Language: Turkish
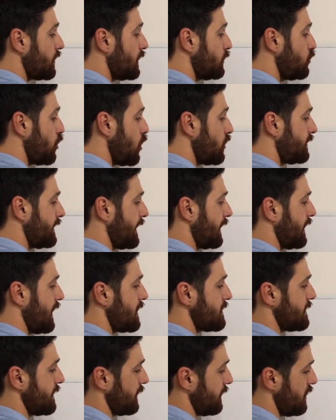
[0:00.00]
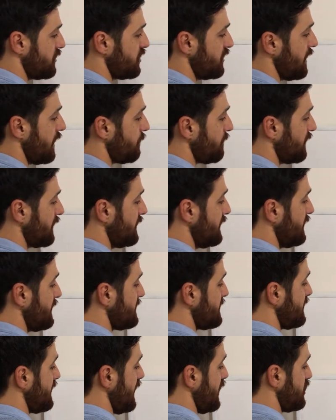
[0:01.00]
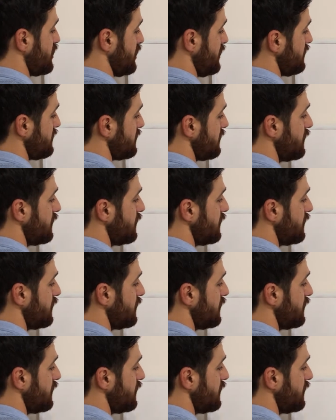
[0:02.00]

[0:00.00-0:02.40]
4 eklersek kaç eder? Bakın ikisi de eşit.